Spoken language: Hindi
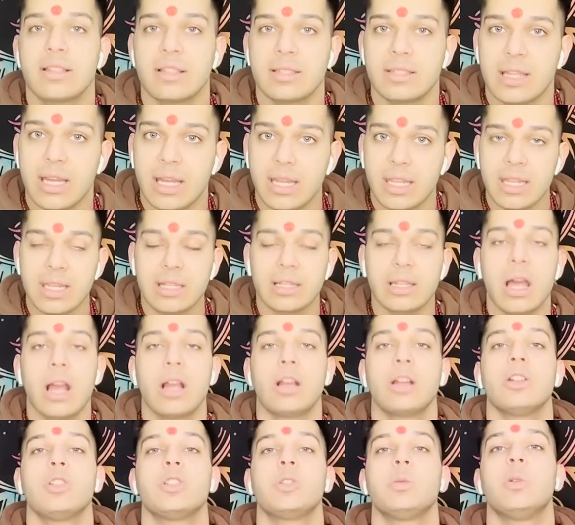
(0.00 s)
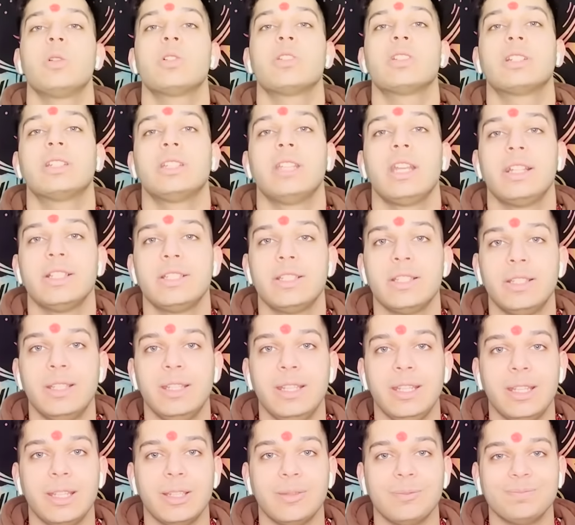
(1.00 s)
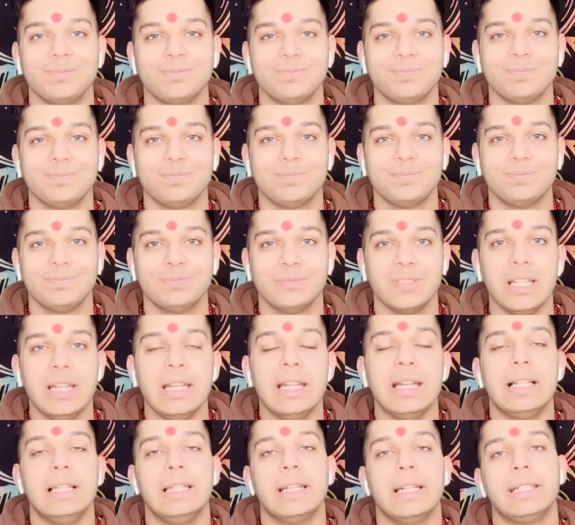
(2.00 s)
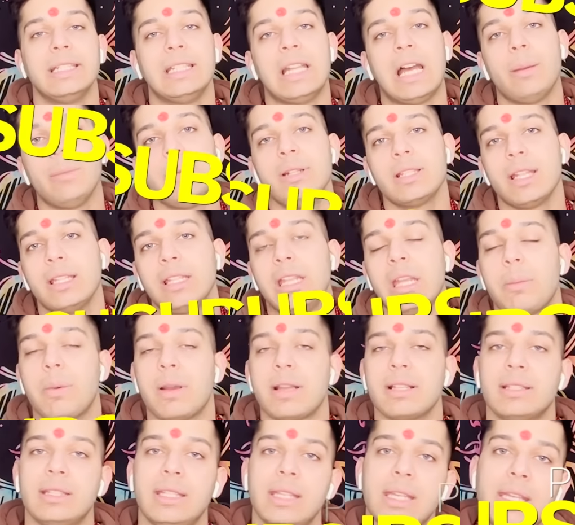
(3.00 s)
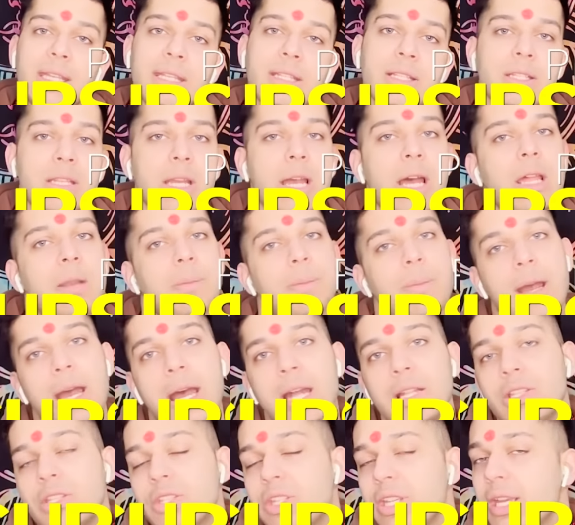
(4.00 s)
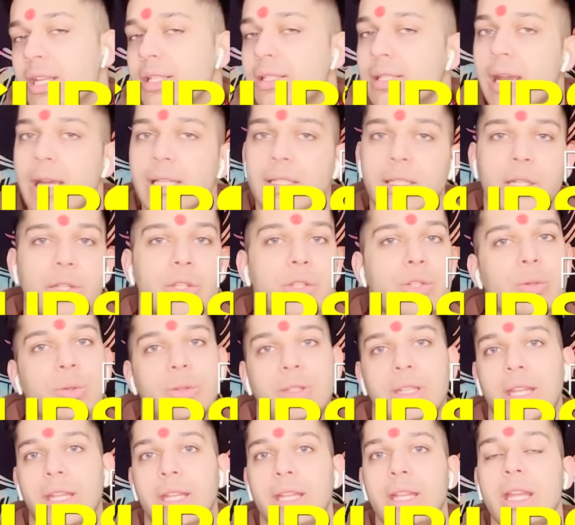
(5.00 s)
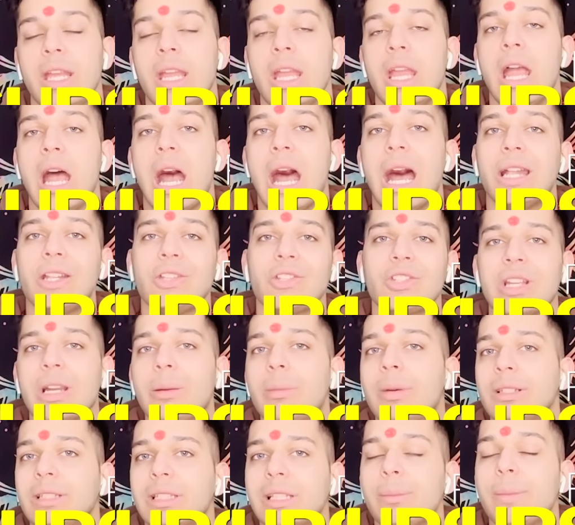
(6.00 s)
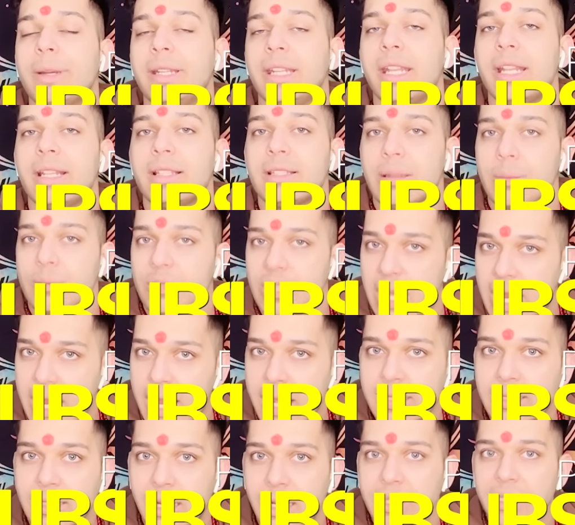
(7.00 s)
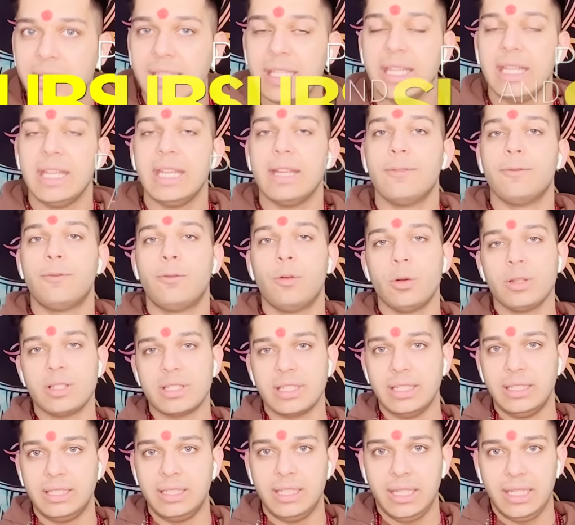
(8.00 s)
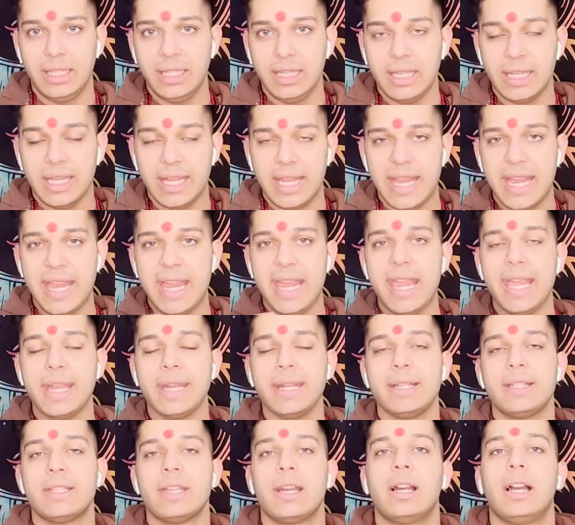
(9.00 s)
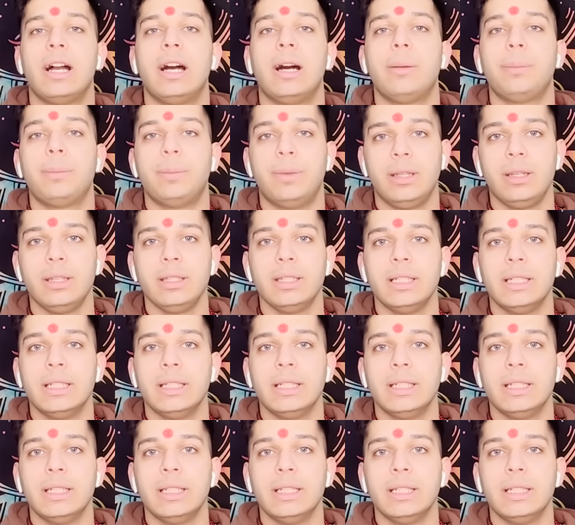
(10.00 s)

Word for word: हजार एक लाख अंश भी हो सकते हैं सिद्धि के लेकिन आम इंसान के पास तीन चार पांच छह सात अंश होते हैं अंश का मतलब मैंने समझाया था कि वो सिद्धि एक जगह पर